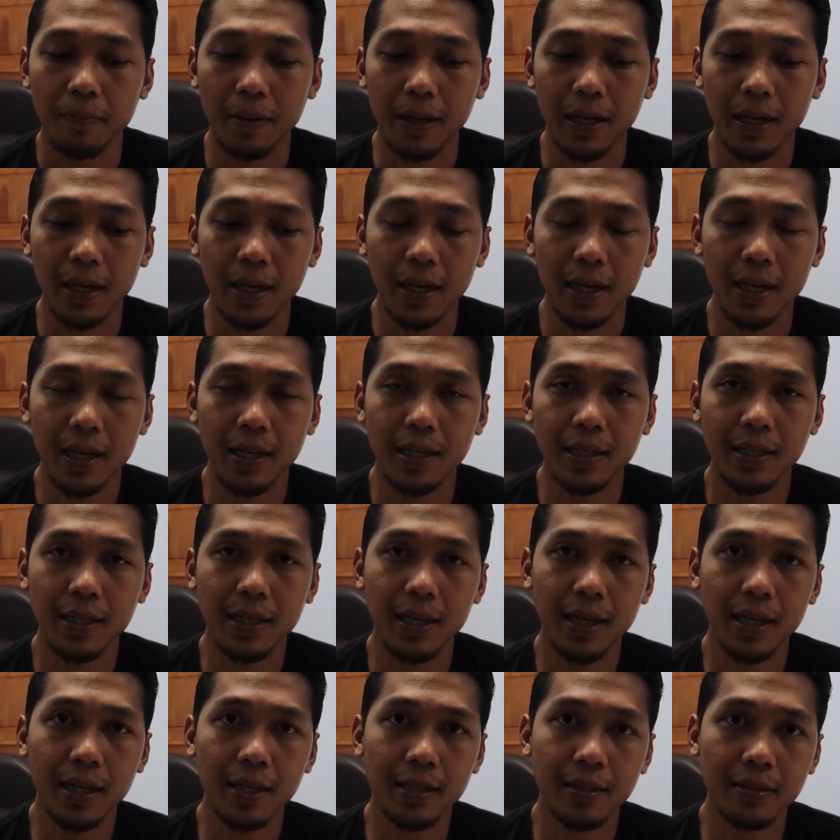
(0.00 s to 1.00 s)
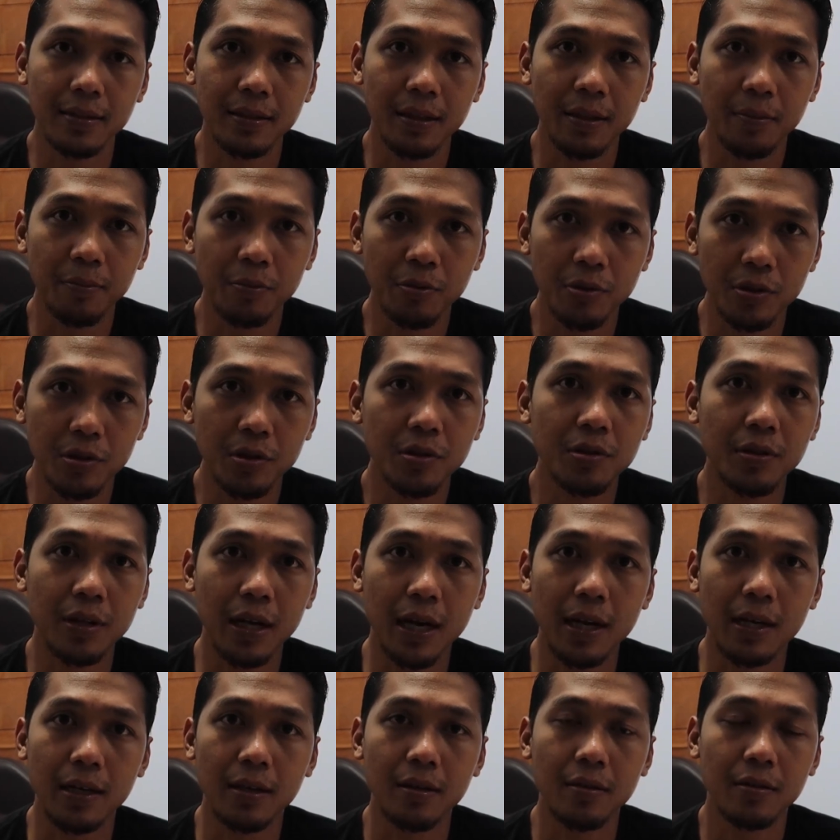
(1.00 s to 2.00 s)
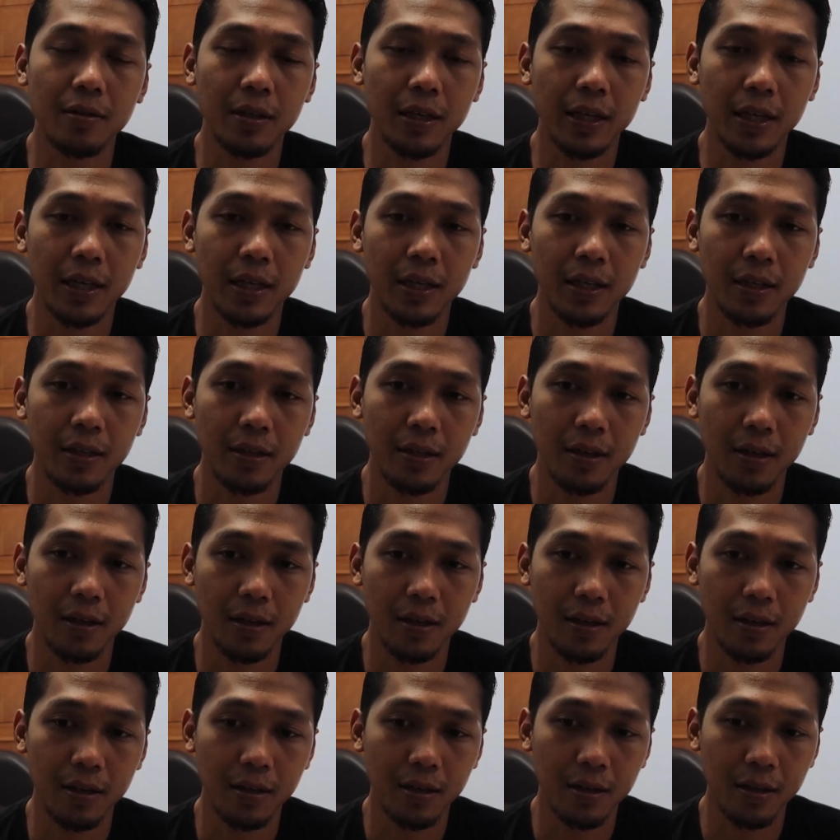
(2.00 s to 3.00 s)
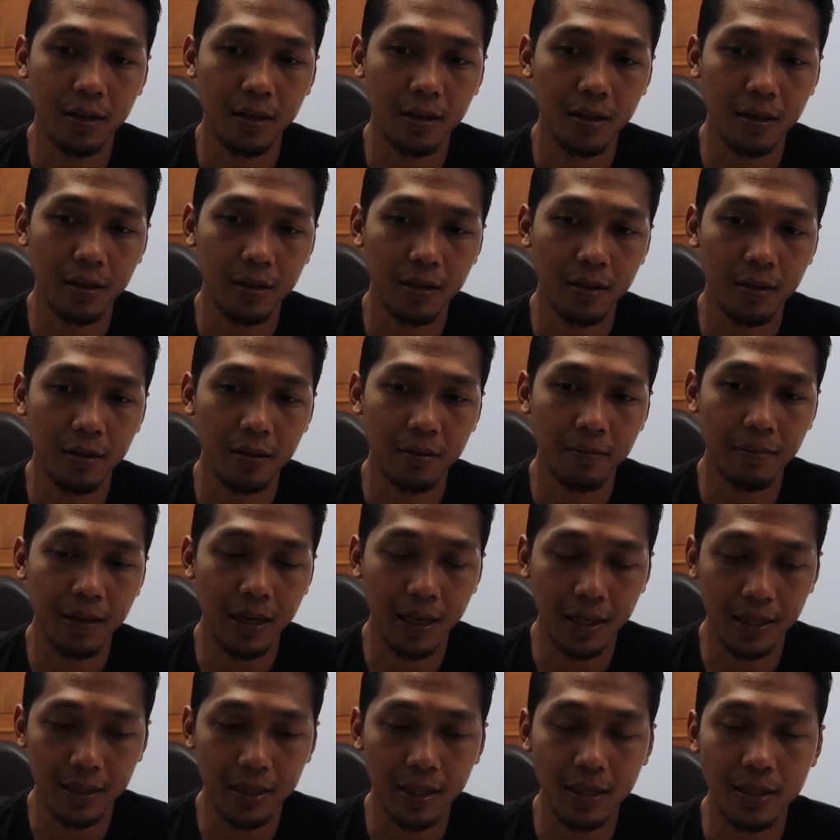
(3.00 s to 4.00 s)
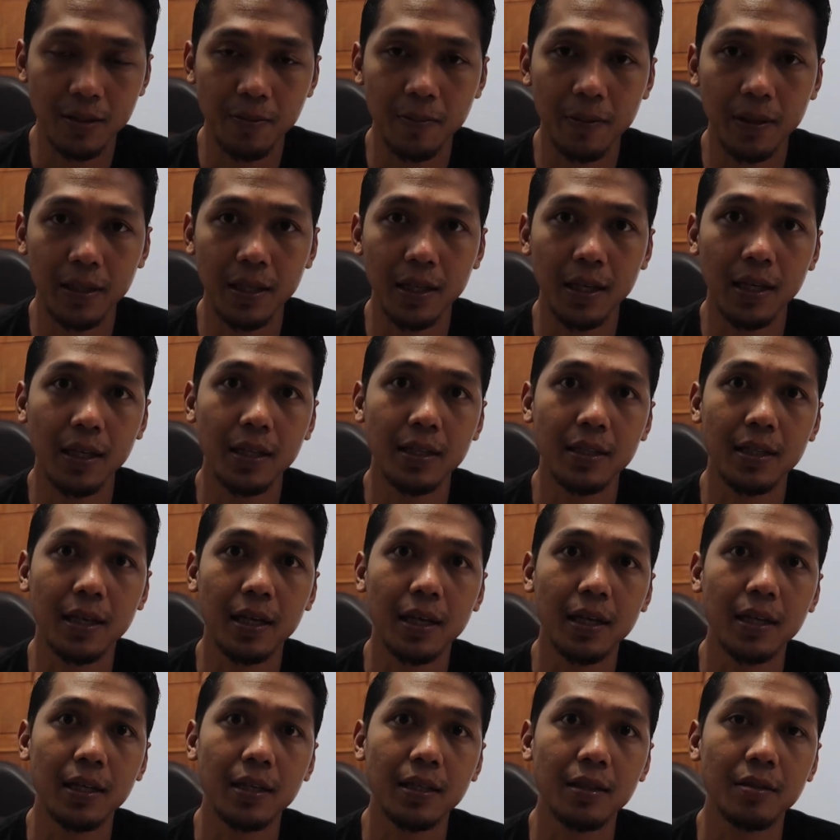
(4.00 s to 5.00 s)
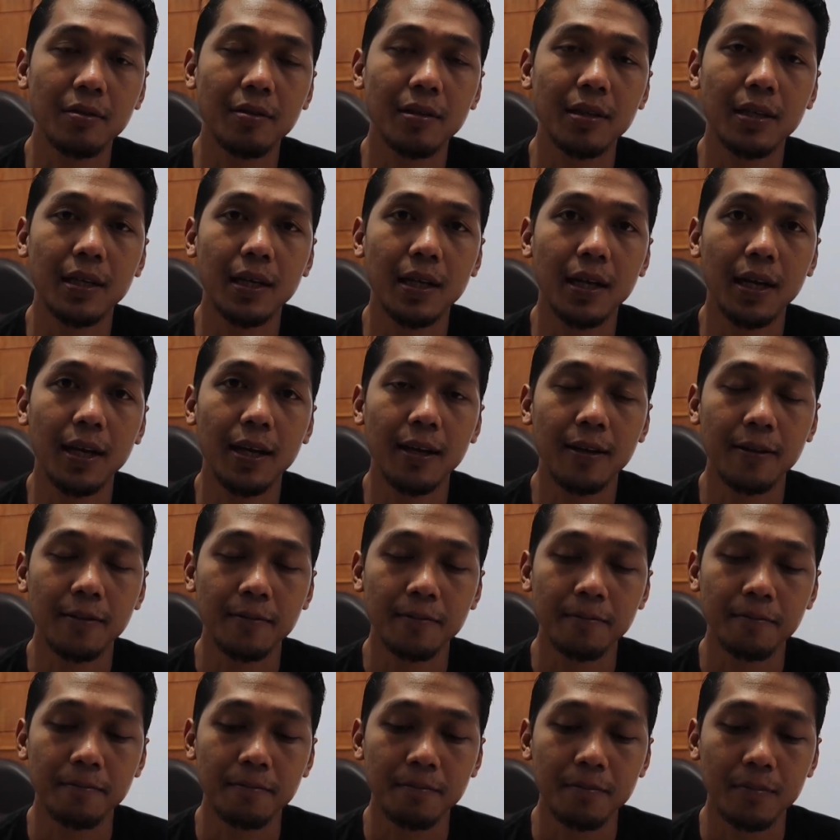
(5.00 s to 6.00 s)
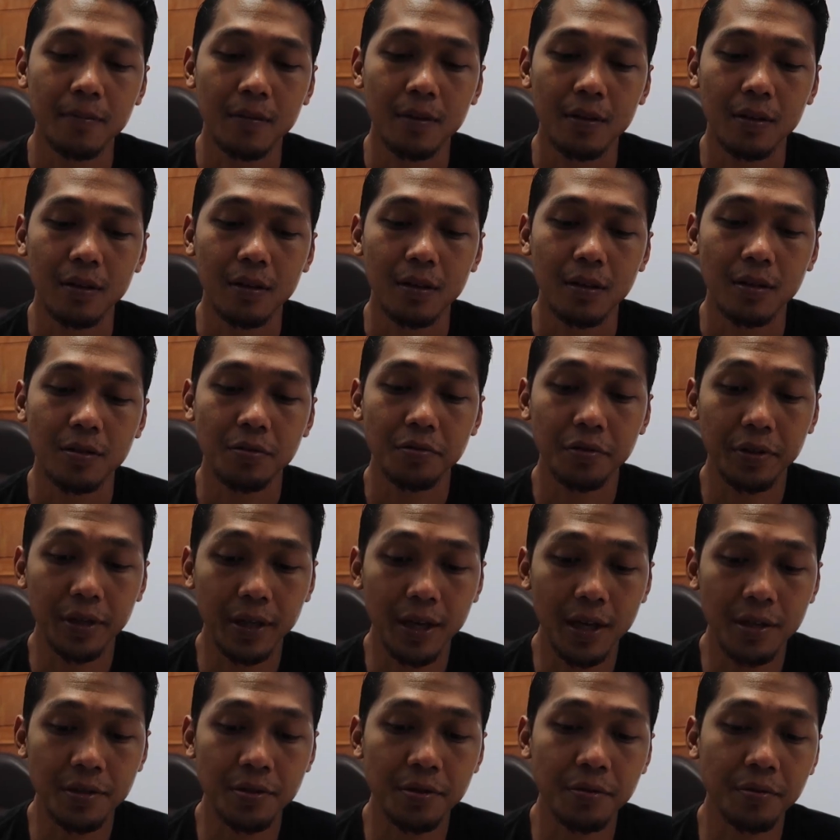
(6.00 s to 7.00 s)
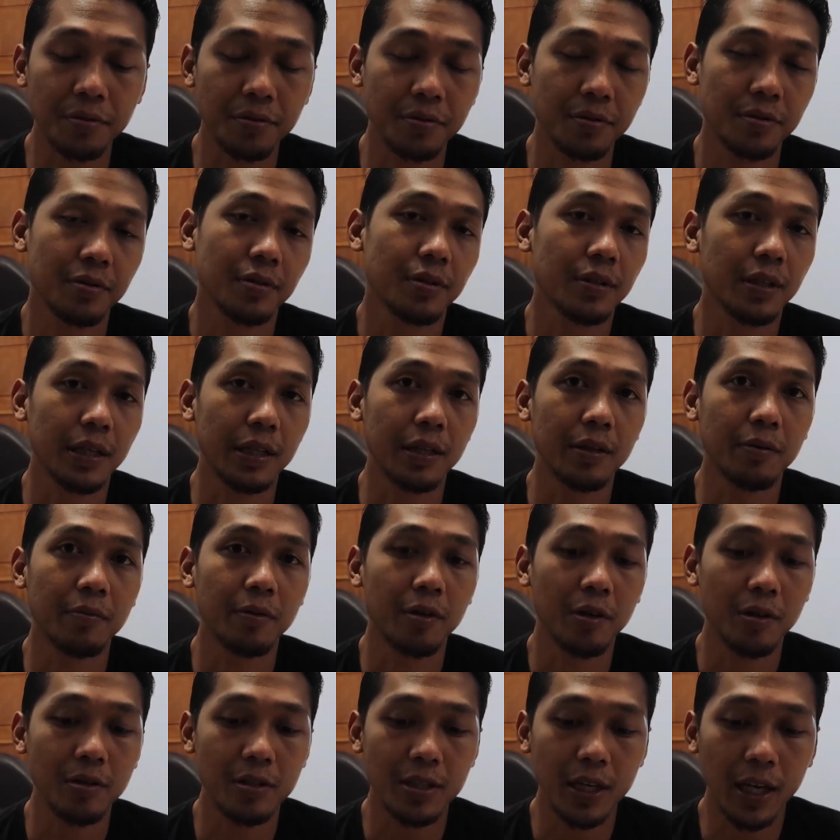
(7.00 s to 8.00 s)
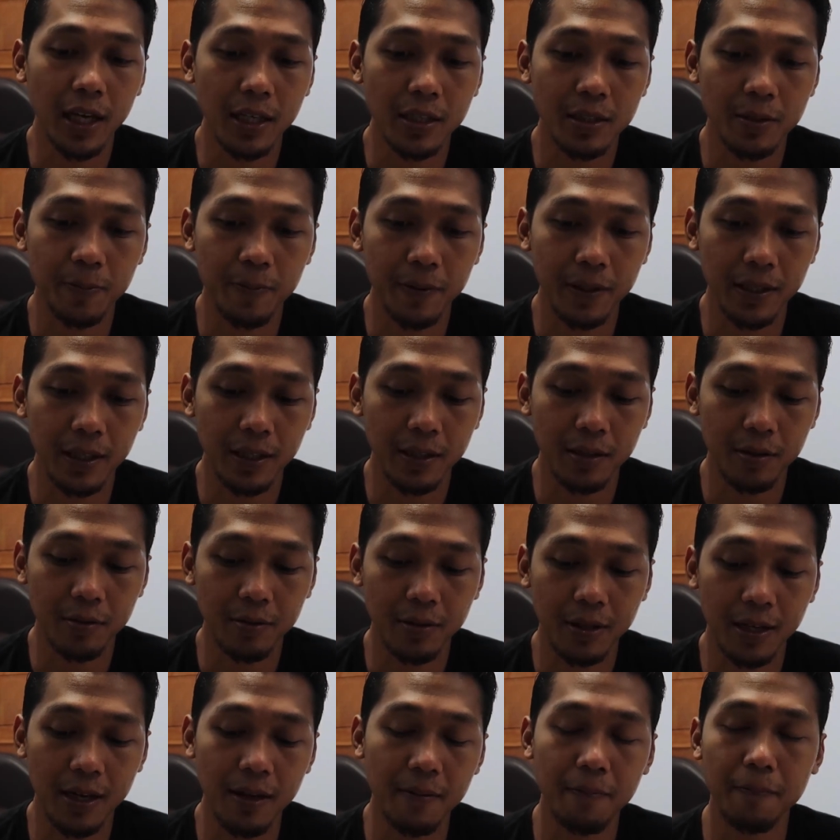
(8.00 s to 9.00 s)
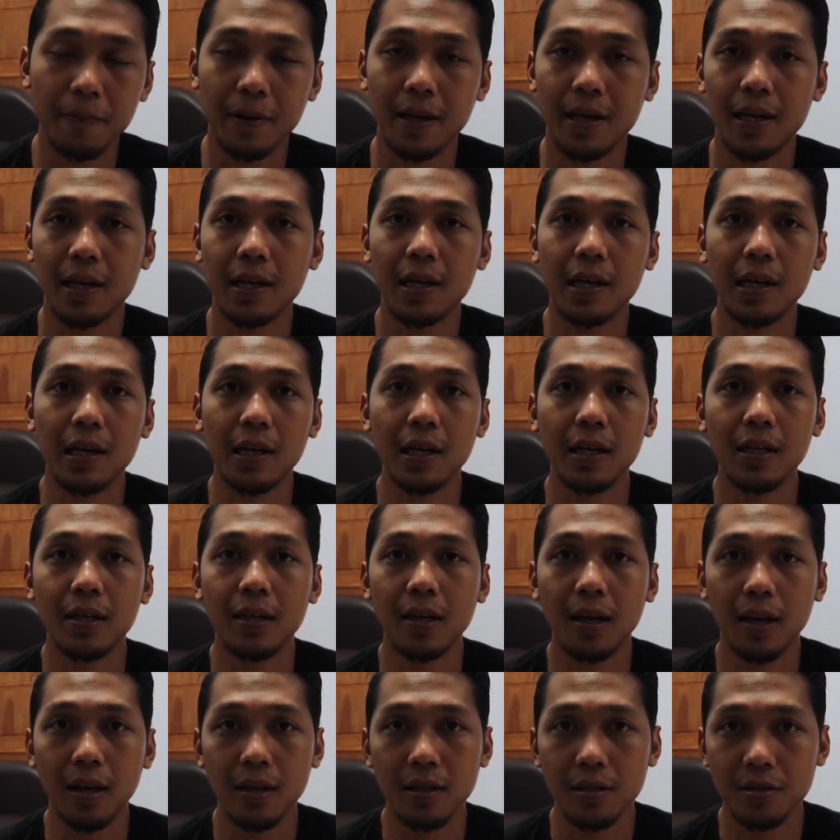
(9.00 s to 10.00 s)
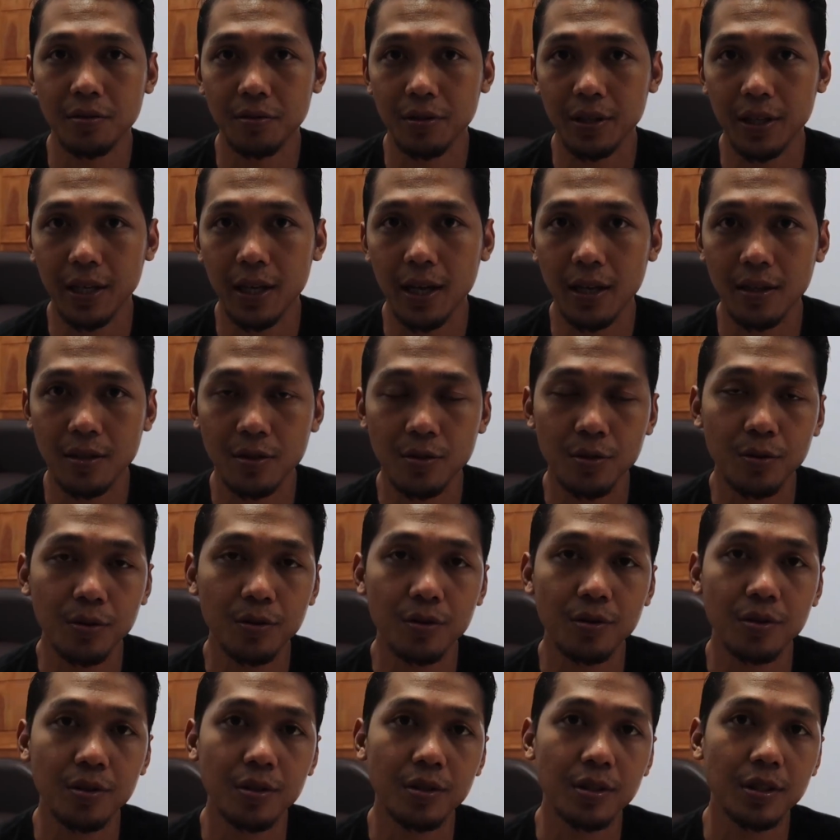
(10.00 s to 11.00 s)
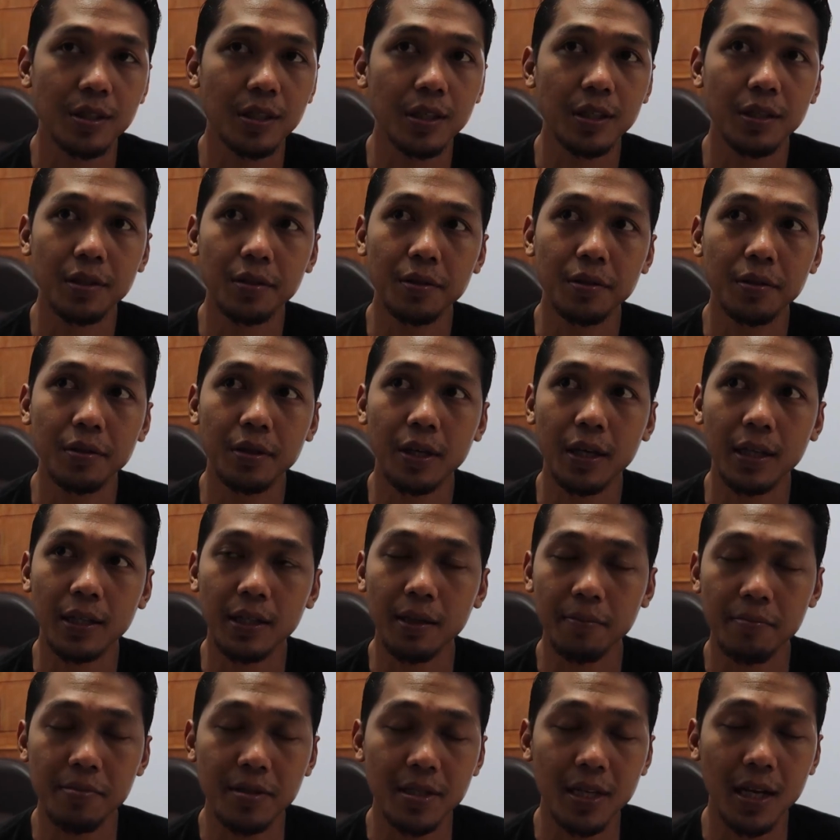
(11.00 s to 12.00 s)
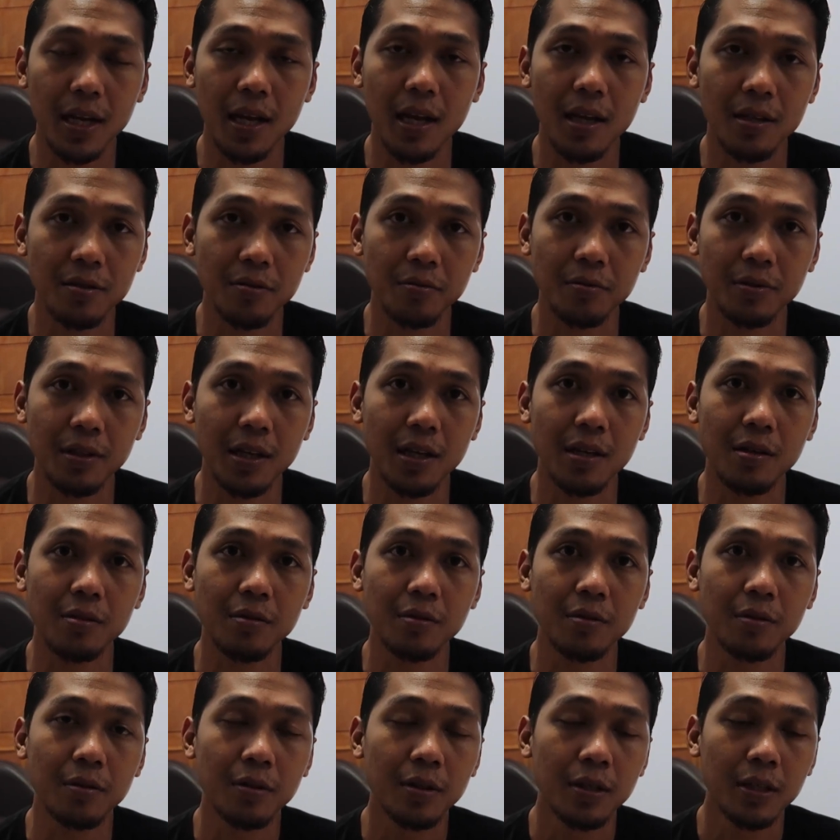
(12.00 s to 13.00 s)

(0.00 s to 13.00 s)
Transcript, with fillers: Padahal yang dibutuhkan oleh uh, marketer seperti kita itu adalah studi kasus. Itu menurut saya seperti itu. Kenapa? Karena dengan studi kasus itu kita bisa langsung tahu